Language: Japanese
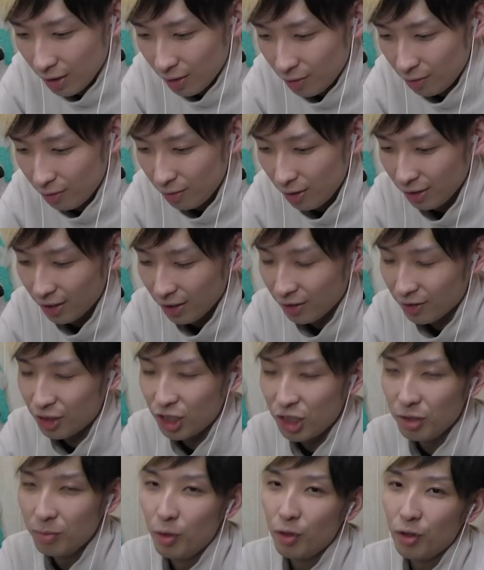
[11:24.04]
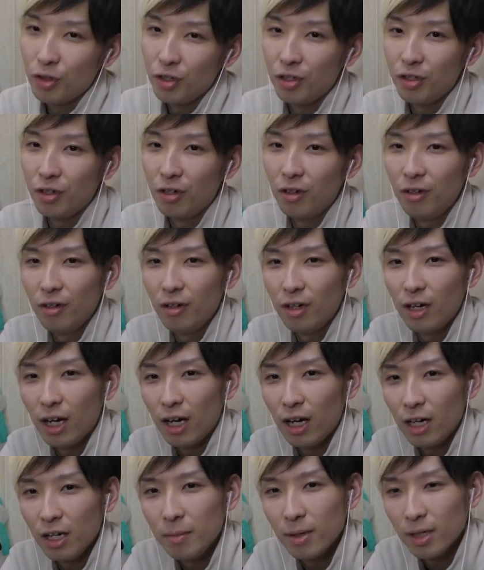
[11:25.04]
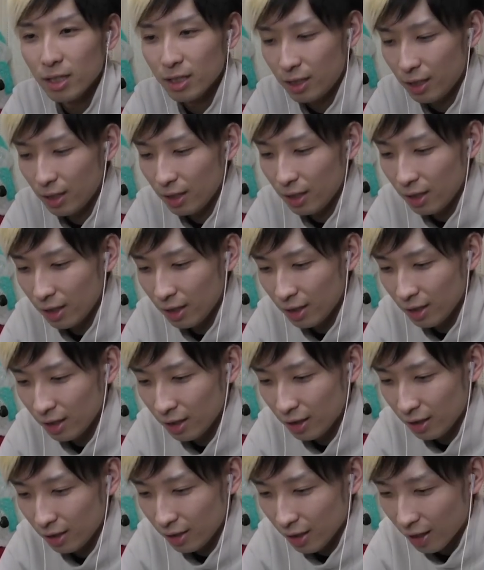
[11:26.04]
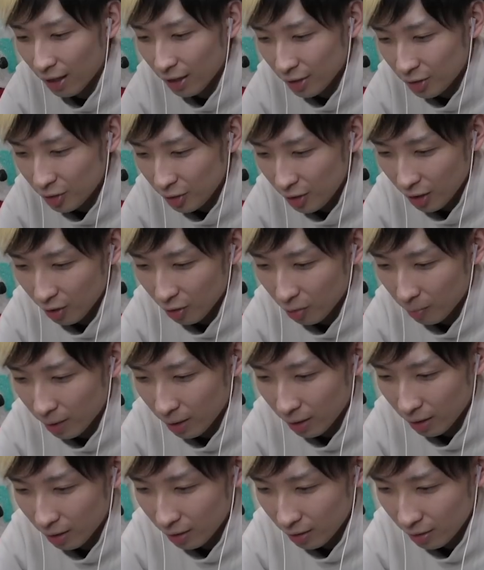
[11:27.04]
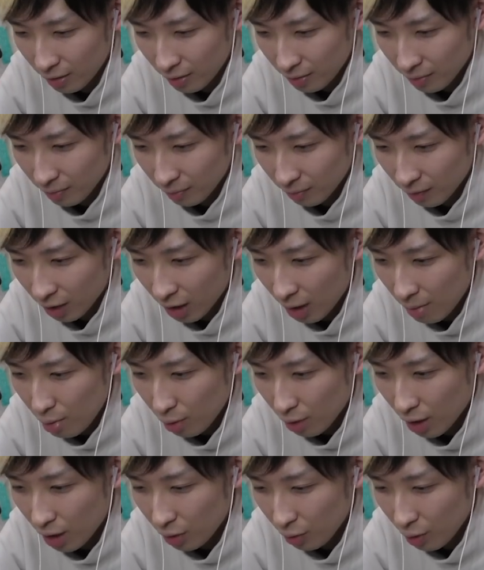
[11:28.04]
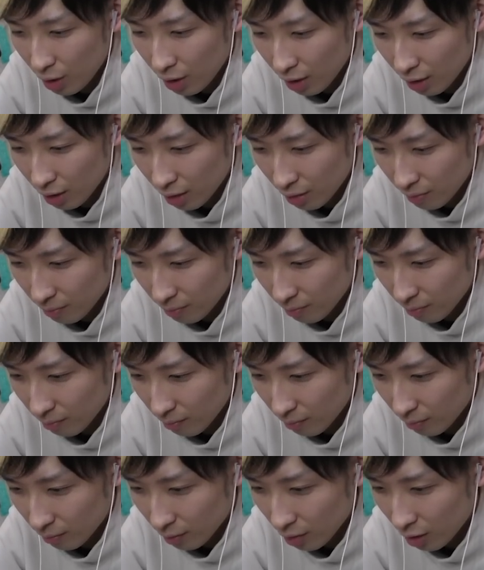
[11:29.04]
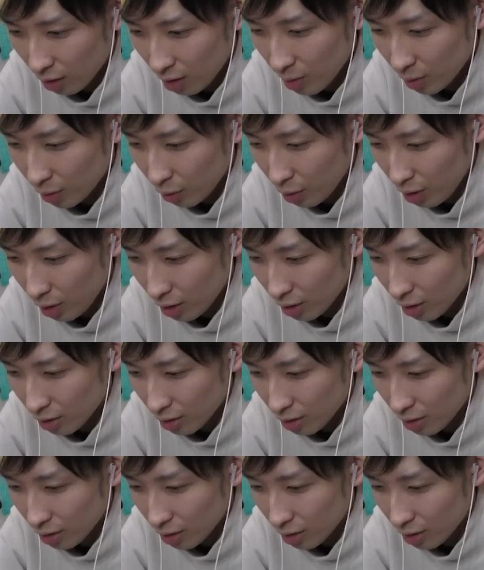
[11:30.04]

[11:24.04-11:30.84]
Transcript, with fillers: 私も色々ありましてね。いや、ありすぎやろ、お前。髪の毛入っとるやんけ。あ、鶏。